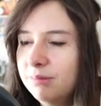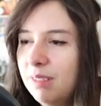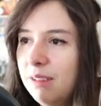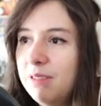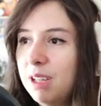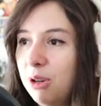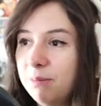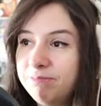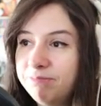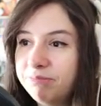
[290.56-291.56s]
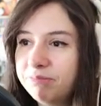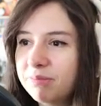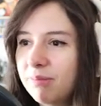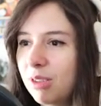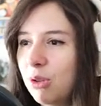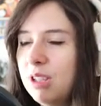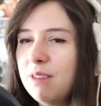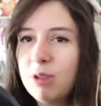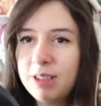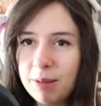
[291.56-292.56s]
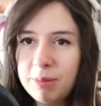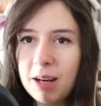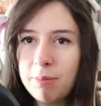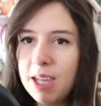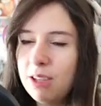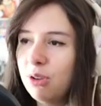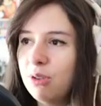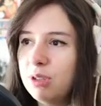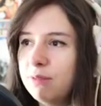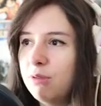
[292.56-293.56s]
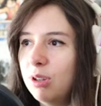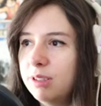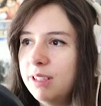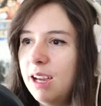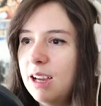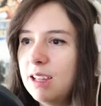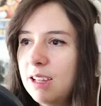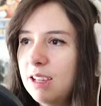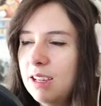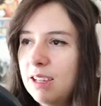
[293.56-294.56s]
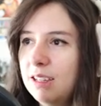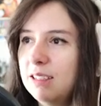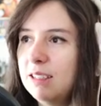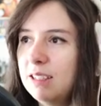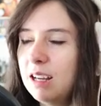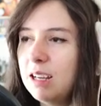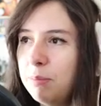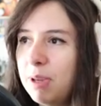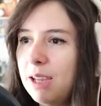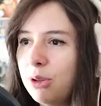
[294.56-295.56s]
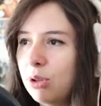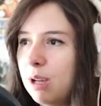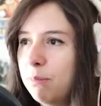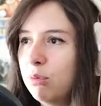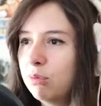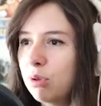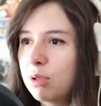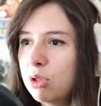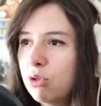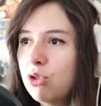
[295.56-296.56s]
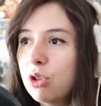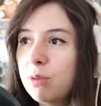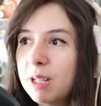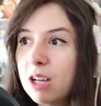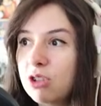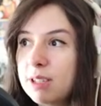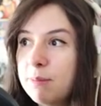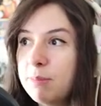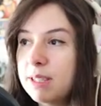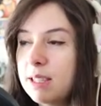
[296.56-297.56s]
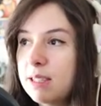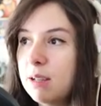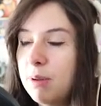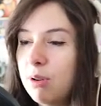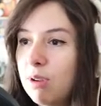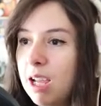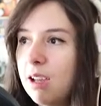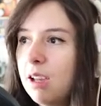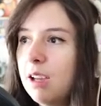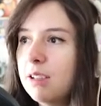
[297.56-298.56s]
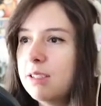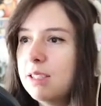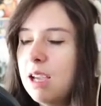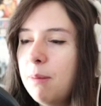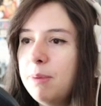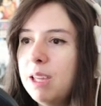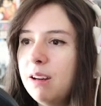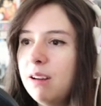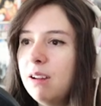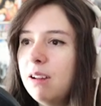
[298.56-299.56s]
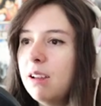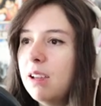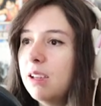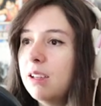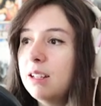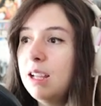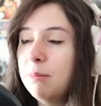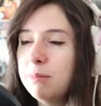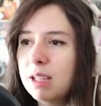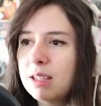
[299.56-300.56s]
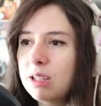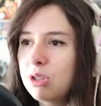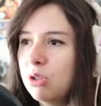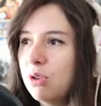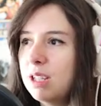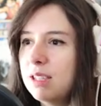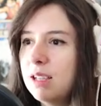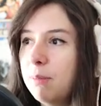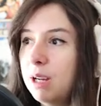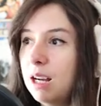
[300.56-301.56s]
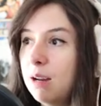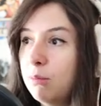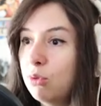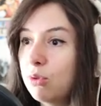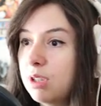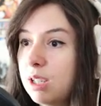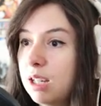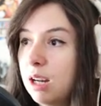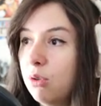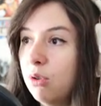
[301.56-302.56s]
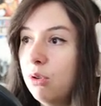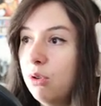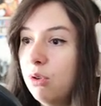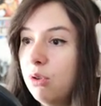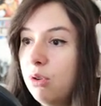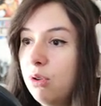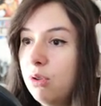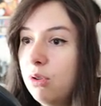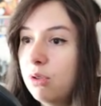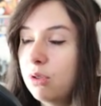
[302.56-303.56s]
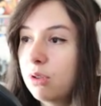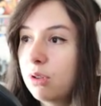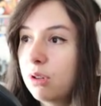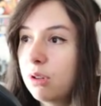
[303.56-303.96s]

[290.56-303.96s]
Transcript: Davvero ogni volta mi ripeto, ogni volta eh, ripeto che appunto questo gioco mi lascia sempre senza parole, sia per le ambientazioni sia per la musica. Oh oh oh.